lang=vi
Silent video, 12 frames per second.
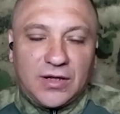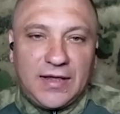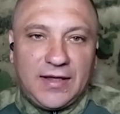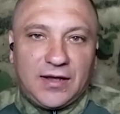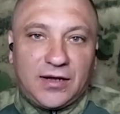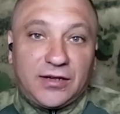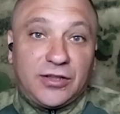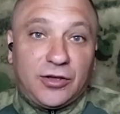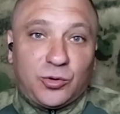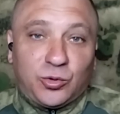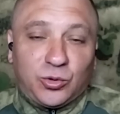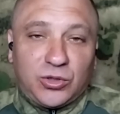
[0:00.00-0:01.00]
được sơ tán
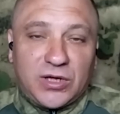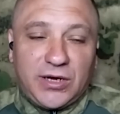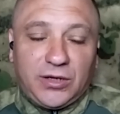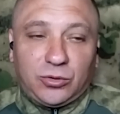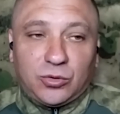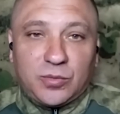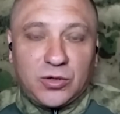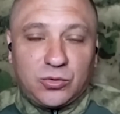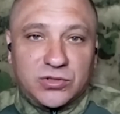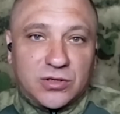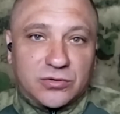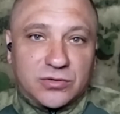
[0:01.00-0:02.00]
khỏi tuyến giao tranh,
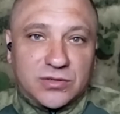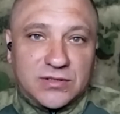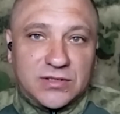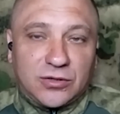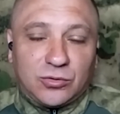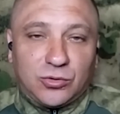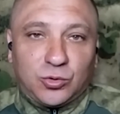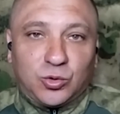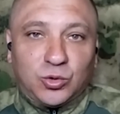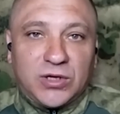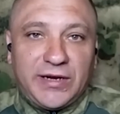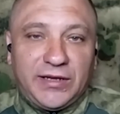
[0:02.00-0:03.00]
cần tiếp viện
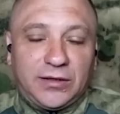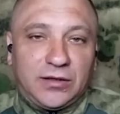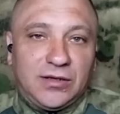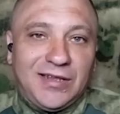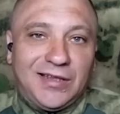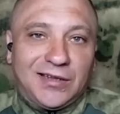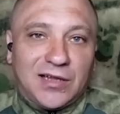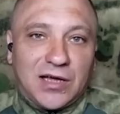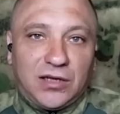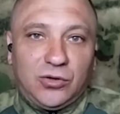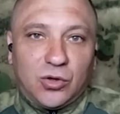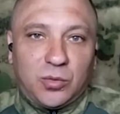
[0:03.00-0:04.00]
sẽ được đưa đến bằng xe
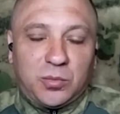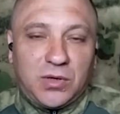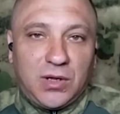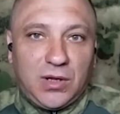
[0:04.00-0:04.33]
y tế.